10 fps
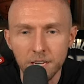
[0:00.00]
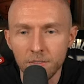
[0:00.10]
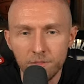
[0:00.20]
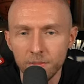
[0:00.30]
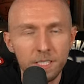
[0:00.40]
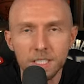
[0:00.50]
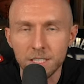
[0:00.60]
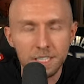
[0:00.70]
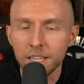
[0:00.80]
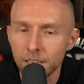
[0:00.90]
einfach, wie sie
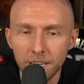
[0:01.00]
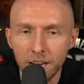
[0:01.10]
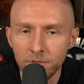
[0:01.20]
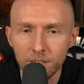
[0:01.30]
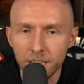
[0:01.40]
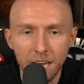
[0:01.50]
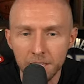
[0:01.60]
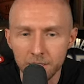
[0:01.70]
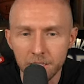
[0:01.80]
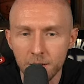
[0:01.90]
das generell einfach
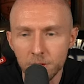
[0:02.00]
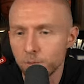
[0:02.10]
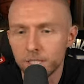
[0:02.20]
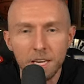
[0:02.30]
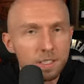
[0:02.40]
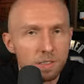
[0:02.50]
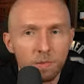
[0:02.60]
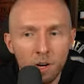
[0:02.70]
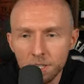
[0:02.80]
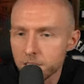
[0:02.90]
gehandelt haben, auch mit Casey
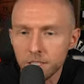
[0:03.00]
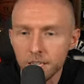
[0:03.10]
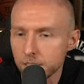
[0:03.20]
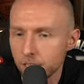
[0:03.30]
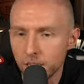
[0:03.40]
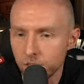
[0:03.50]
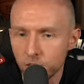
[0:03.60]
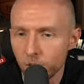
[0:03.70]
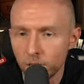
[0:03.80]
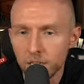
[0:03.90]
Wallace und Isaiah
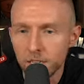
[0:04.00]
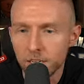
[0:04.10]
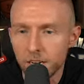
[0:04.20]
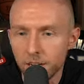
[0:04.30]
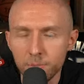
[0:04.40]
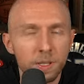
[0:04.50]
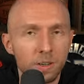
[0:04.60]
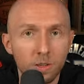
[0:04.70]
Joe. Äh, ich bin auch